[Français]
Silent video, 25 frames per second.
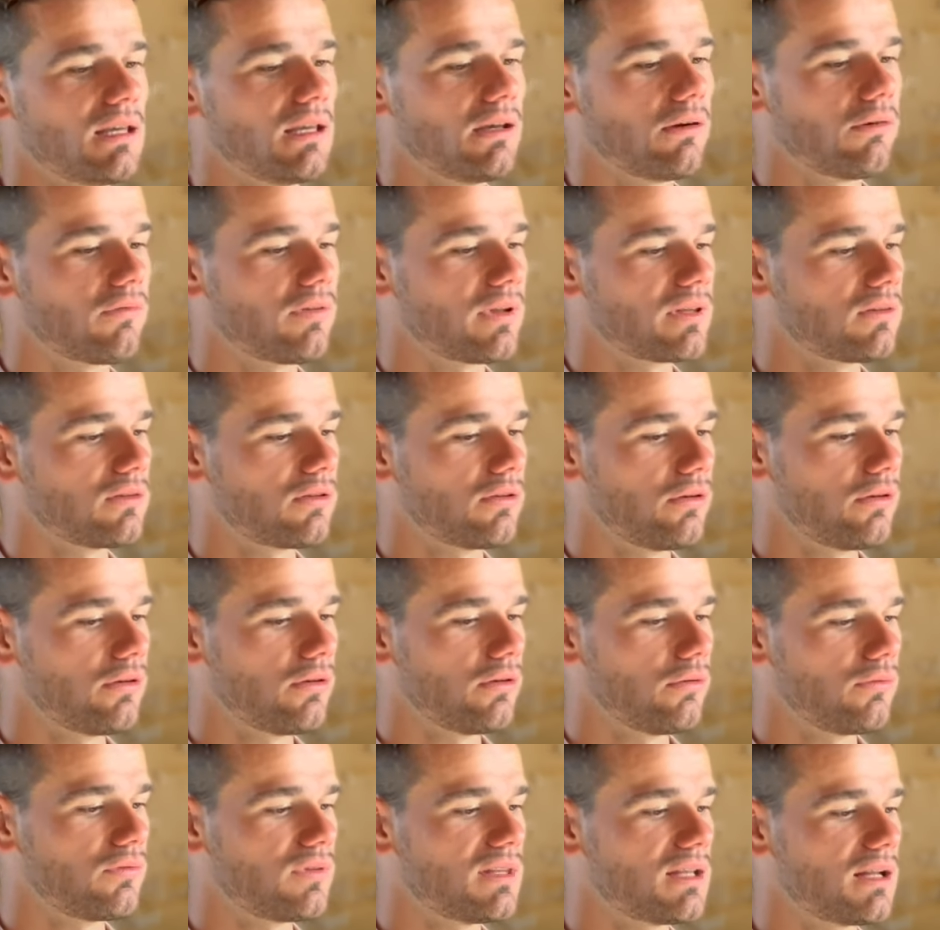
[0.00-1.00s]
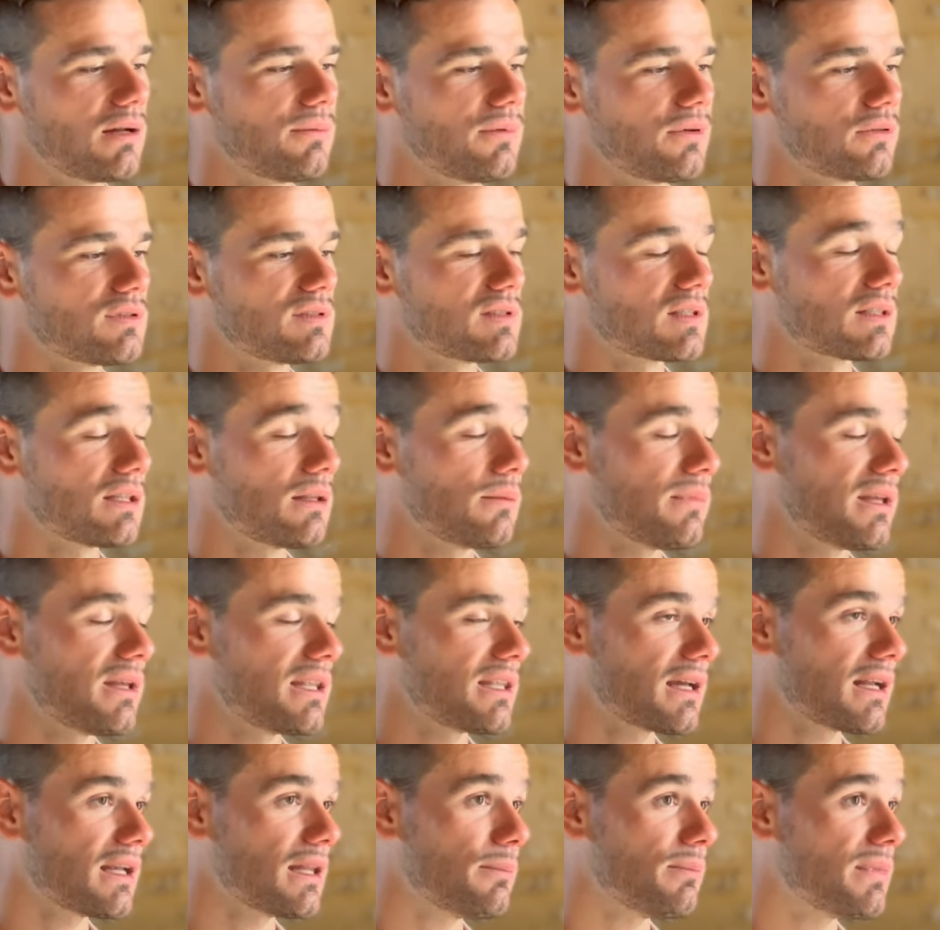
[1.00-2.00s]
Et en fait, euh, finalement, d'une certaine
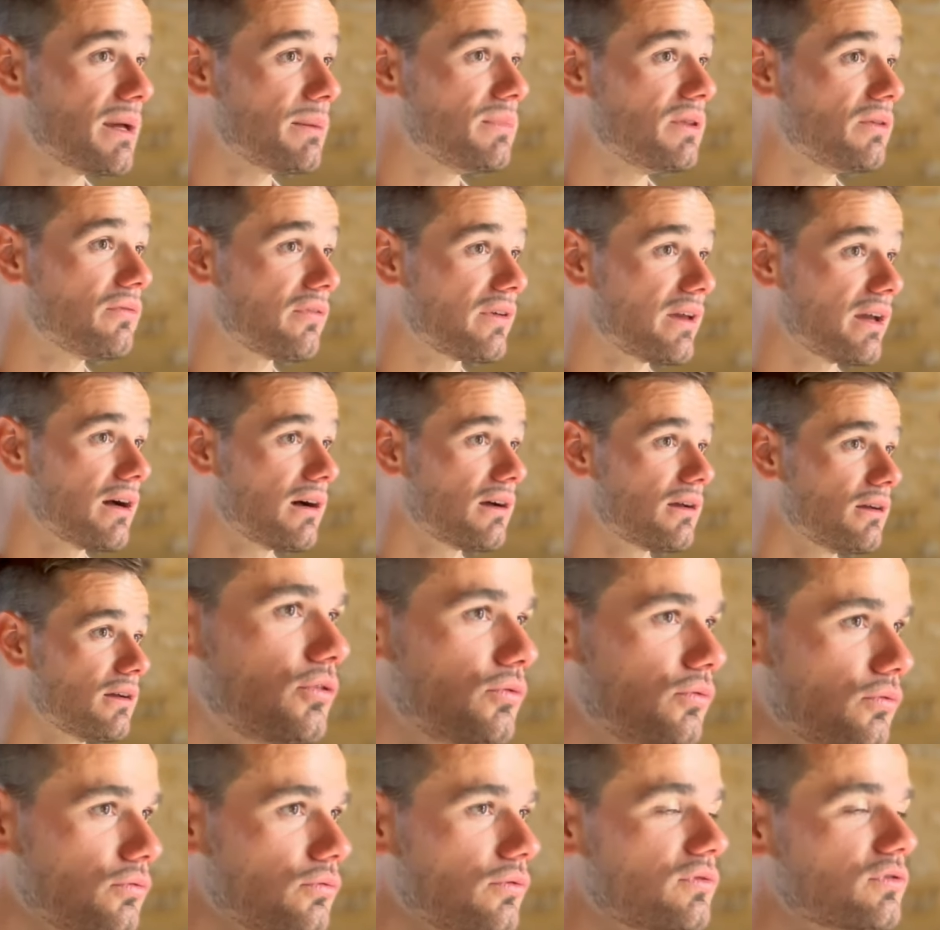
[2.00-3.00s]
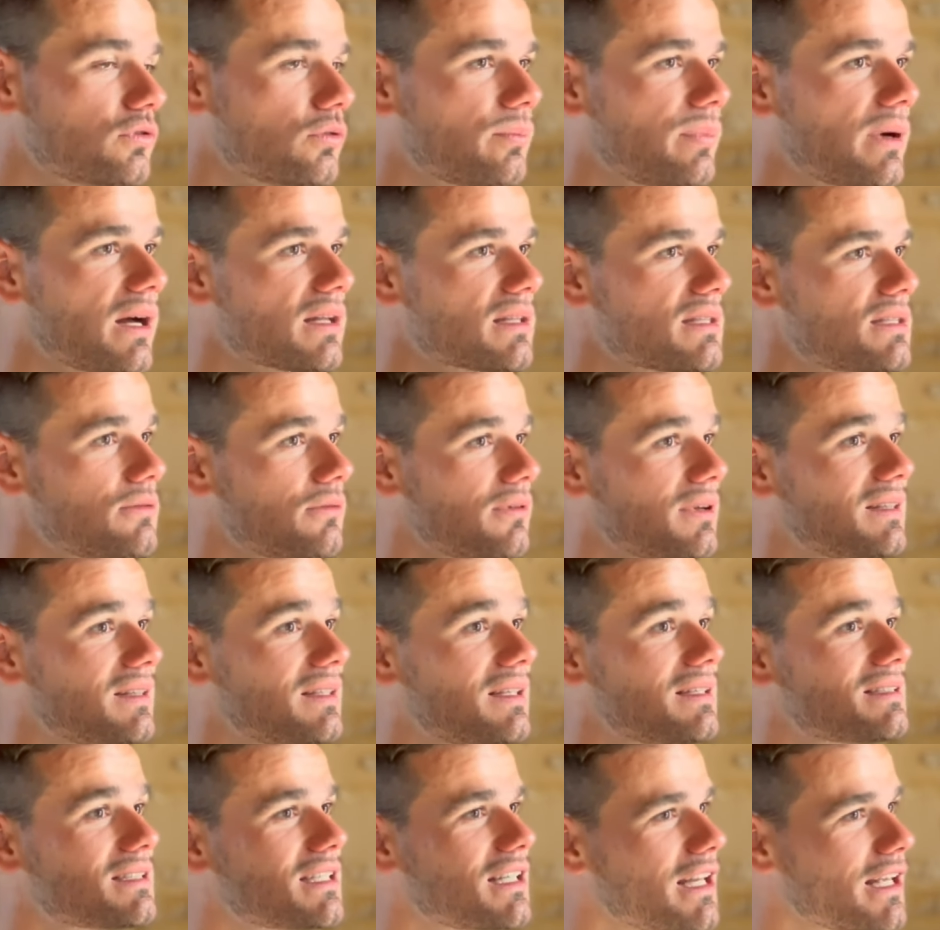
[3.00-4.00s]
manière, les mammifères dont nous faisons partie ont
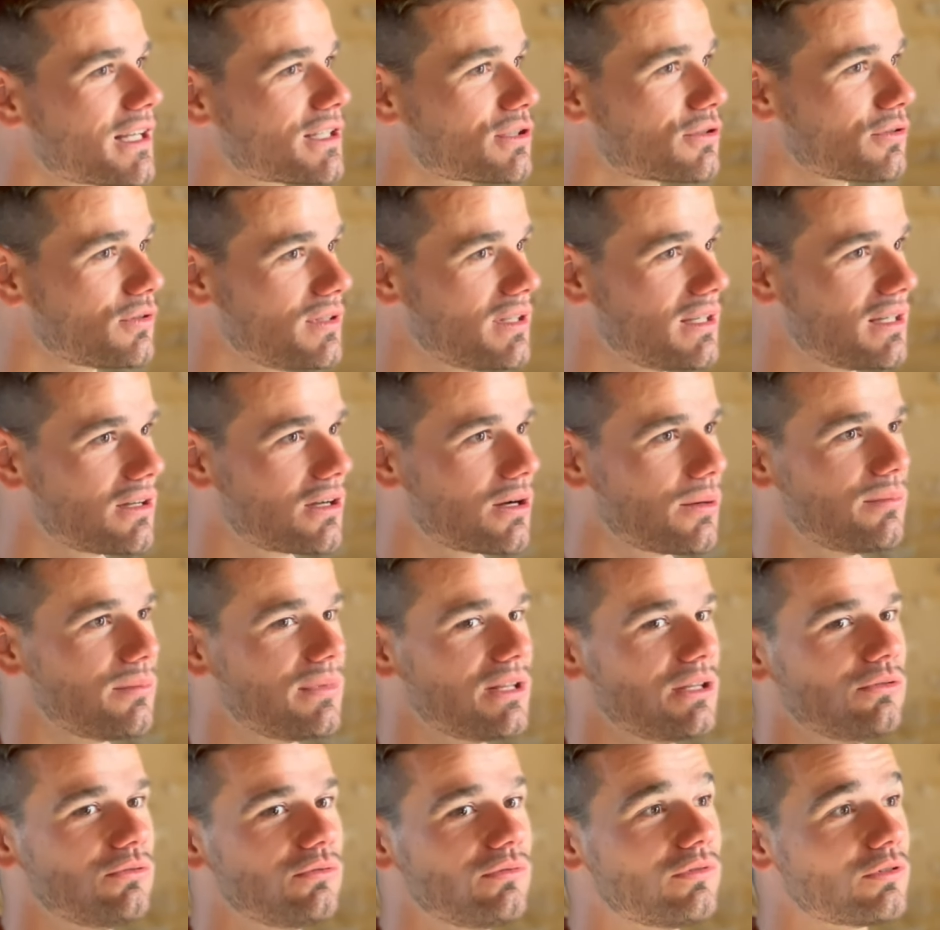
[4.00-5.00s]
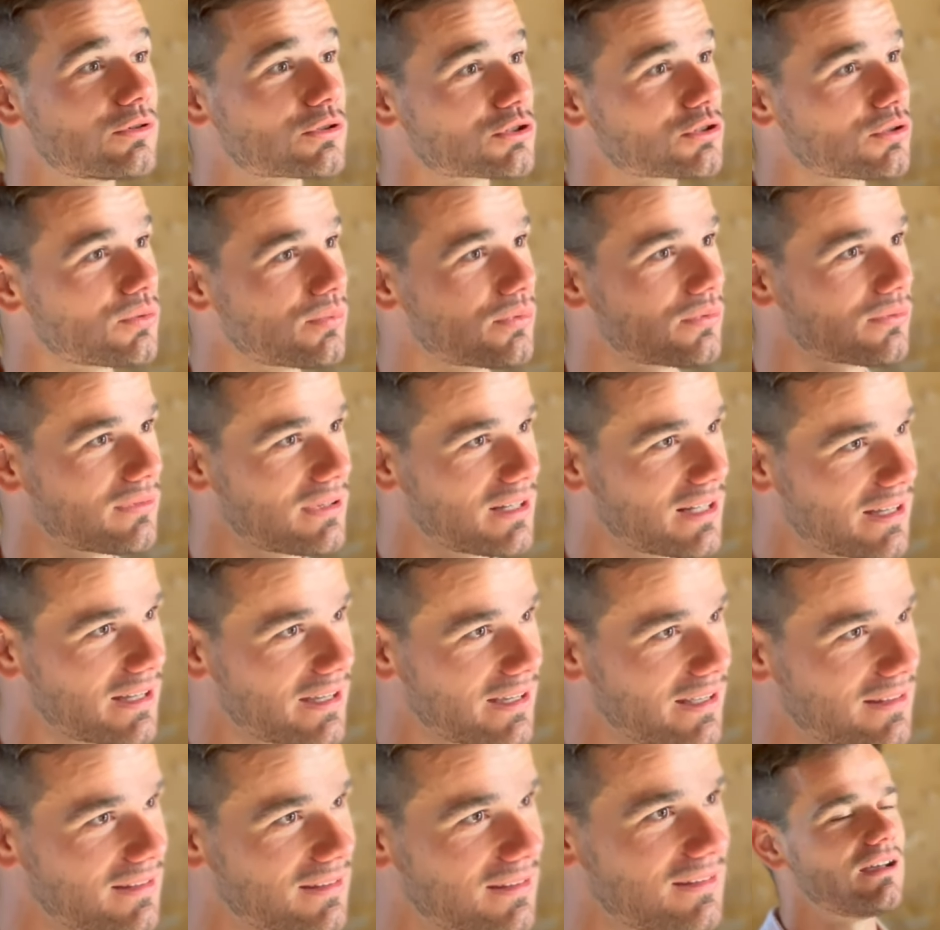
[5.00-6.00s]
été sélectionnés comme les nouveaux champions de
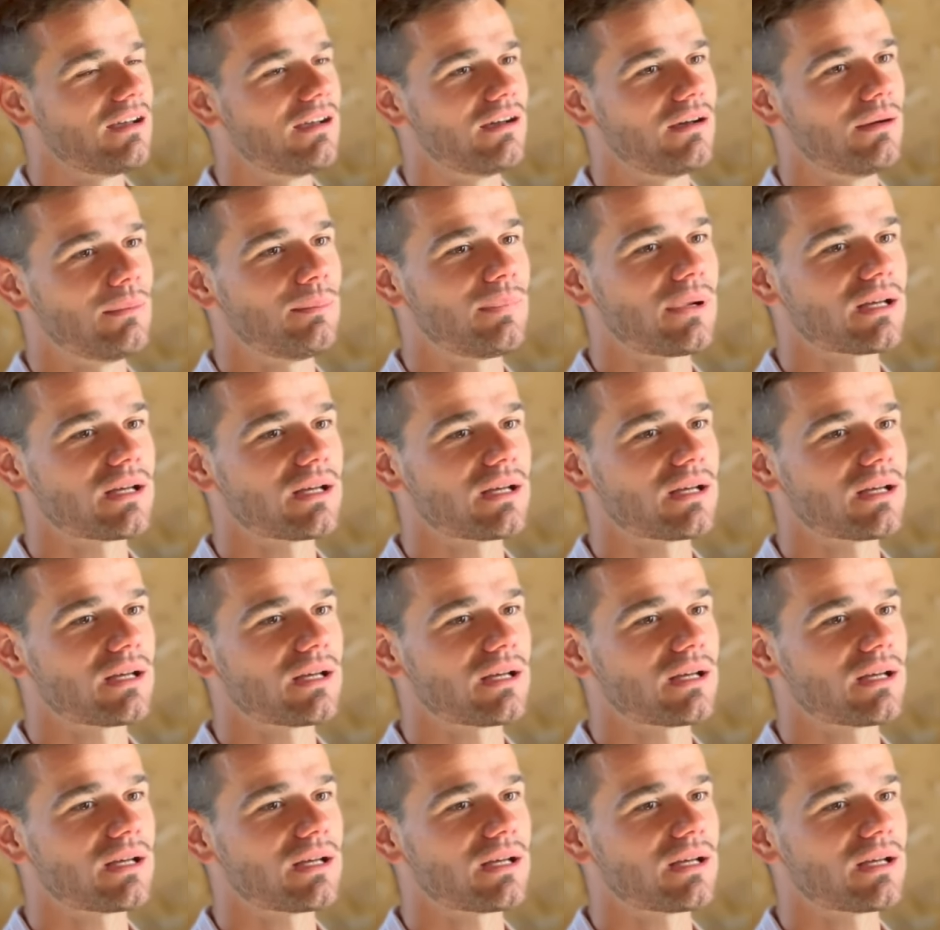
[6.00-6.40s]
l'arène reine euh,